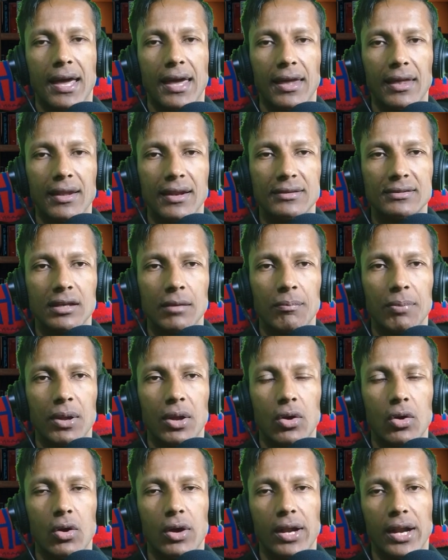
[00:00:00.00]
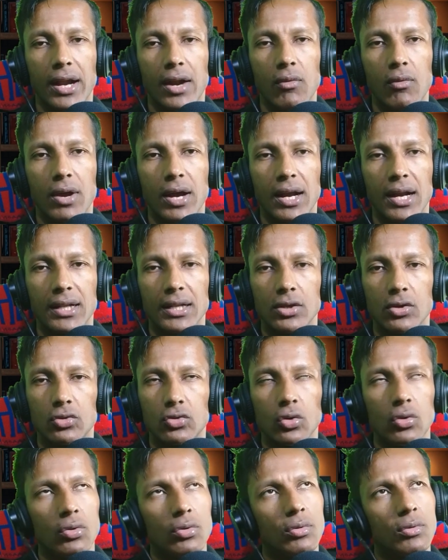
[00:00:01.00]
a que Denis Simplico creara un canal de
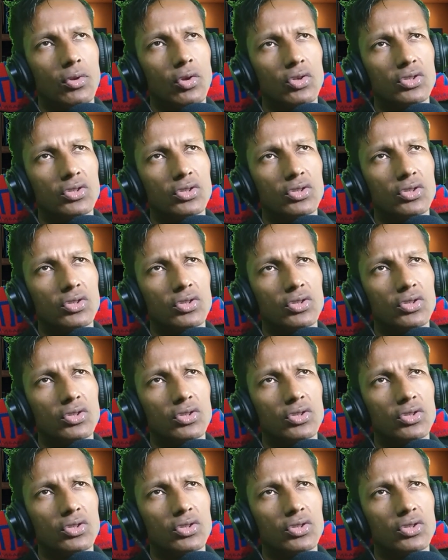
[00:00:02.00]
YouTube.